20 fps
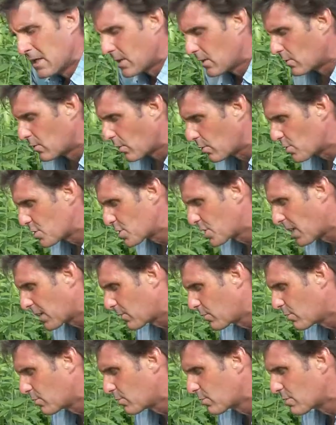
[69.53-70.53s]
Donc
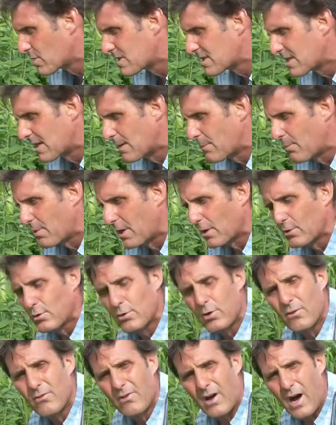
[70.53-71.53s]
chacune de ces
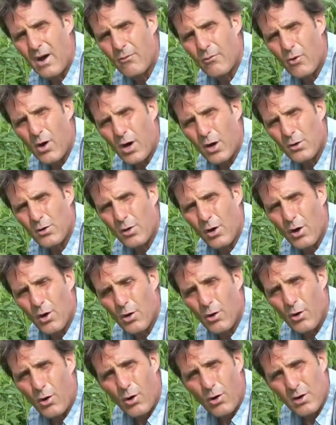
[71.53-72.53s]
plantes va avoir un
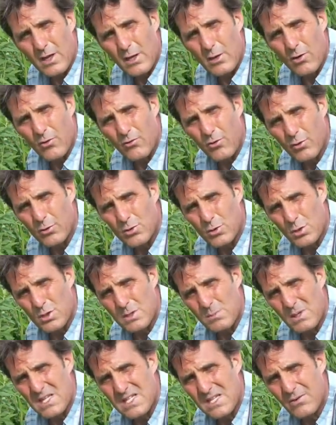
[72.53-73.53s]
rôle et une fonction
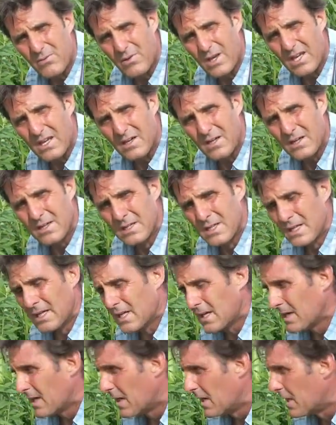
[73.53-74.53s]
spécifique.
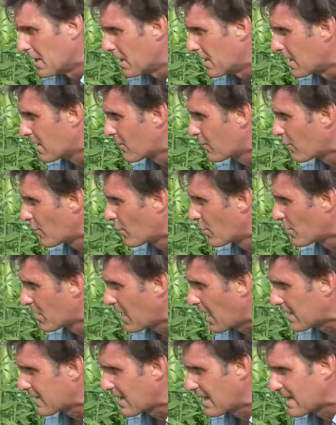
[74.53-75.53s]
Euh, il faut
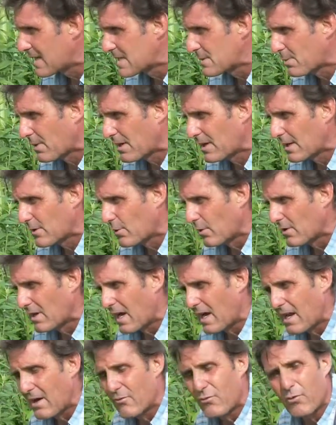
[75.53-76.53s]
garder à l'esprit qu'on a
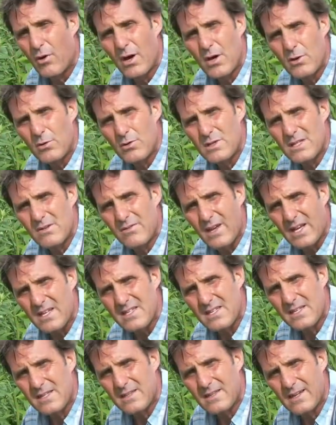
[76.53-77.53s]
à la fois une
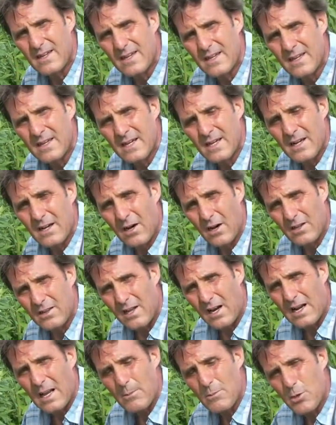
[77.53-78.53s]
diversité euh,
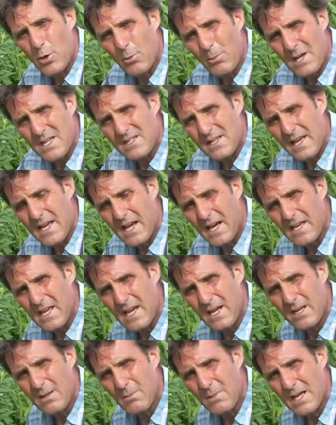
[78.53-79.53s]
dans la biomasse
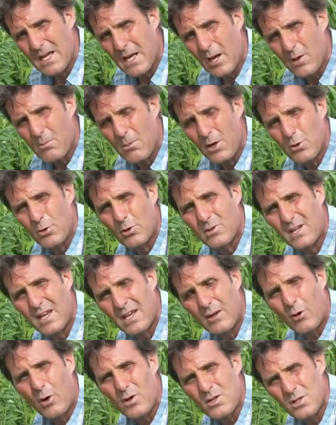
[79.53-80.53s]
aérienne, mais également une très
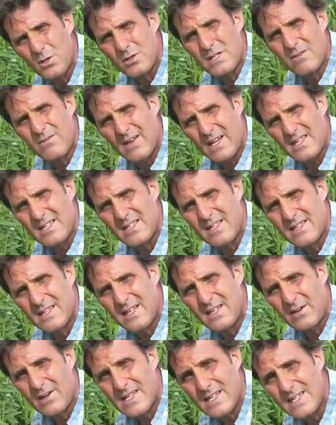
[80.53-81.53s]
grosse diversité
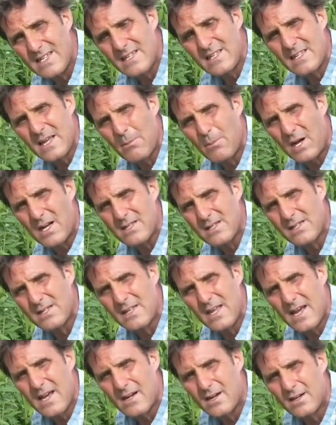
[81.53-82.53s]
dans les systèmes
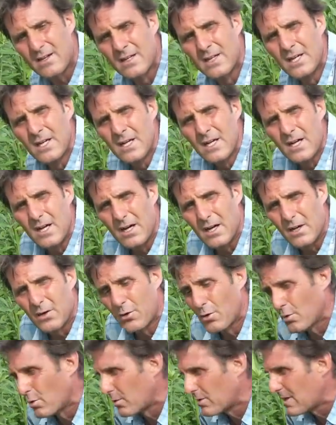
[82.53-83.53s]
racinaires euh,
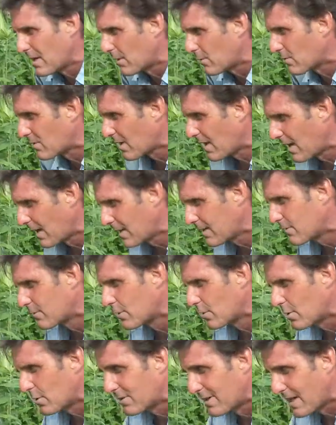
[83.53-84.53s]
que l'on est en train
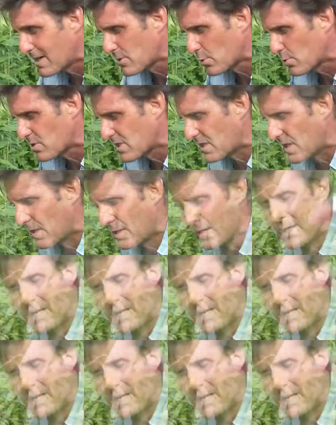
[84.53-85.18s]
d'associer,